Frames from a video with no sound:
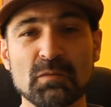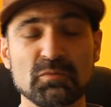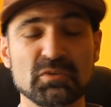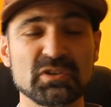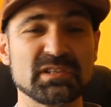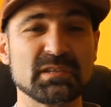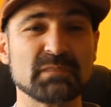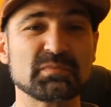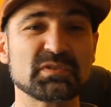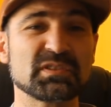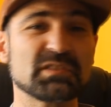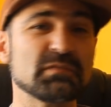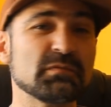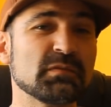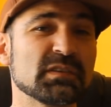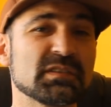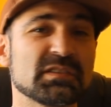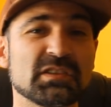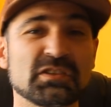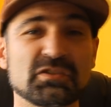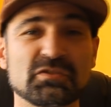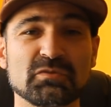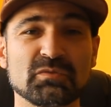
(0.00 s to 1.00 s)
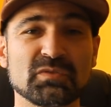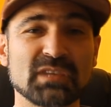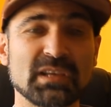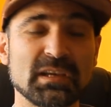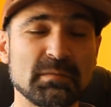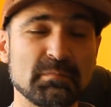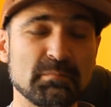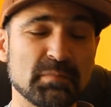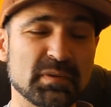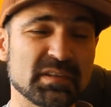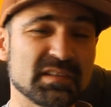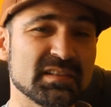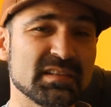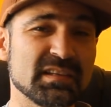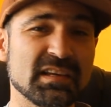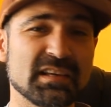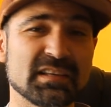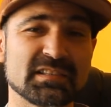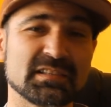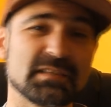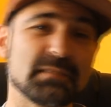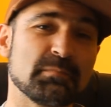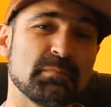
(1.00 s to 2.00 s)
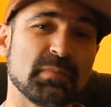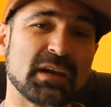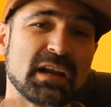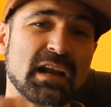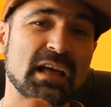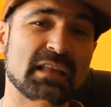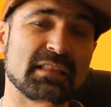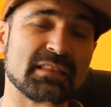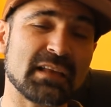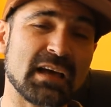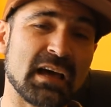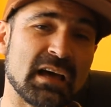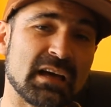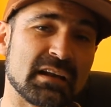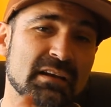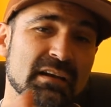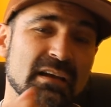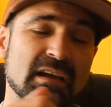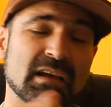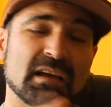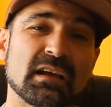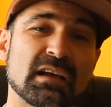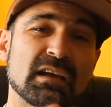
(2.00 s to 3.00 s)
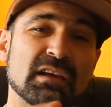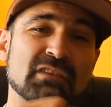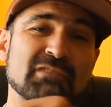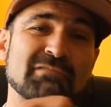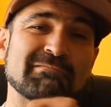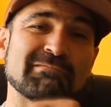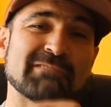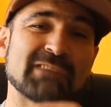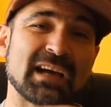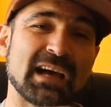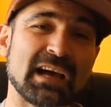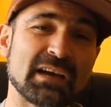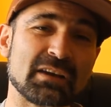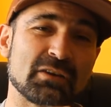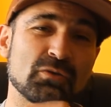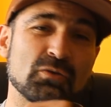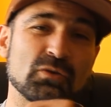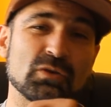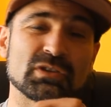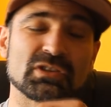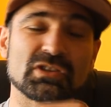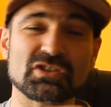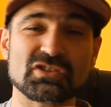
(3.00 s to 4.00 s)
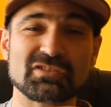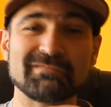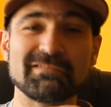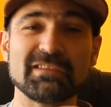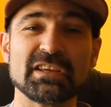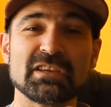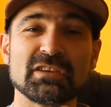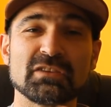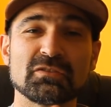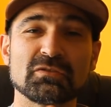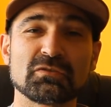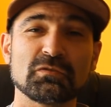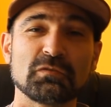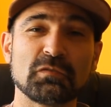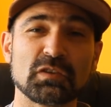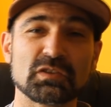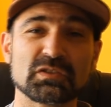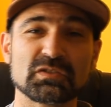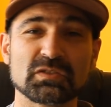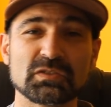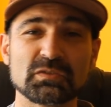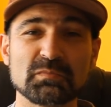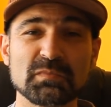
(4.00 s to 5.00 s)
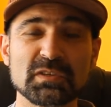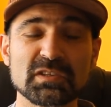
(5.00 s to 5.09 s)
Por exemplo, se vocês não têm paciência para andar a colocar gotas de líquido no vosso